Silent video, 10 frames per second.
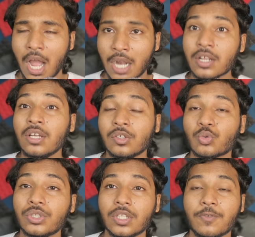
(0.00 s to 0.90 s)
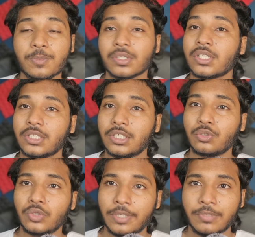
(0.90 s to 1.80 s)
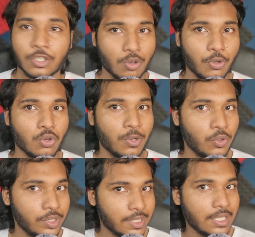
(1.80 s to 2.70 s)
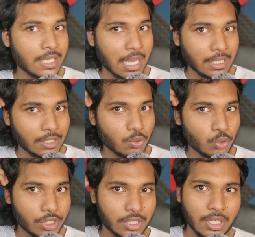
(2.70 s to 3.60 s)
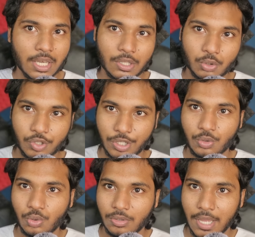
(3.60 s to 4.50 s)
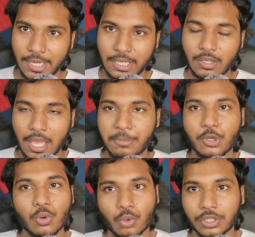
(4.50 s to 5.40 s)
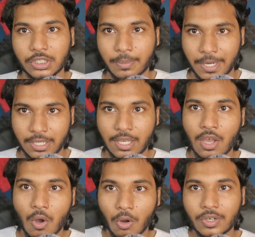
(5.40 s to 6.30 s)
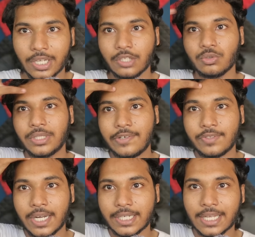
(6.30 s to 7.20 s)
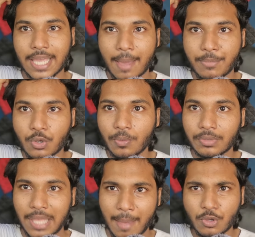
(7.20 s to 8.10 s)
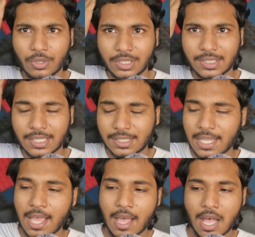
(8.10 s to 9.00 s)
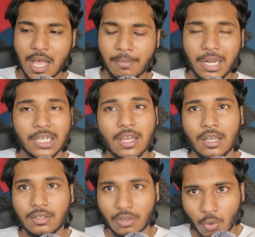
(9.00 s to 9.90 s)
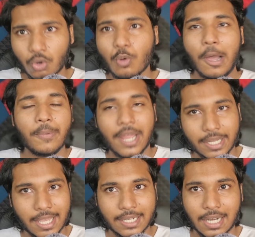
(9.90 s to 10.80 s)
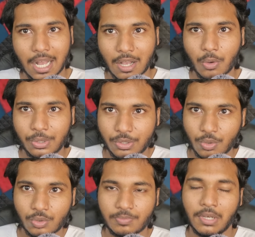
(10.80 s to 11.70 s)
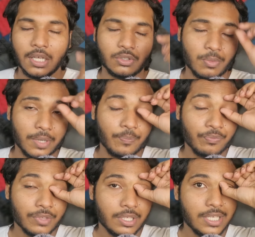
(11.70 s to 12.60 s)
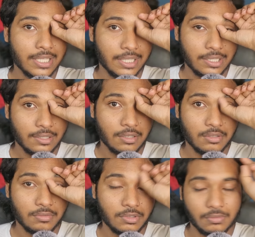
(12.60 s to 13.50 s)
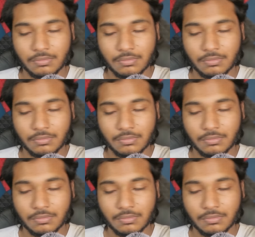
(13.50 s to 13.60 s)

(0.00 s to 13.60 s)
আর সুরিন্দর ফিল্মসের সাথে যেহেতু দেবদার সম্পর্ক ভালো রিসেন্টলি খাদান করছেন তো সেহেতু এটা ক্যামিও করে দিতে পারেন অলরেডি কিন্তু দেবদার একটা ক্যামিও ক্যামিও ইন দ্য সেন্স মানে একটা অন্যভাবে আর কি একটা রাখা হয়েছিল বা তোমার ইয়েতে তো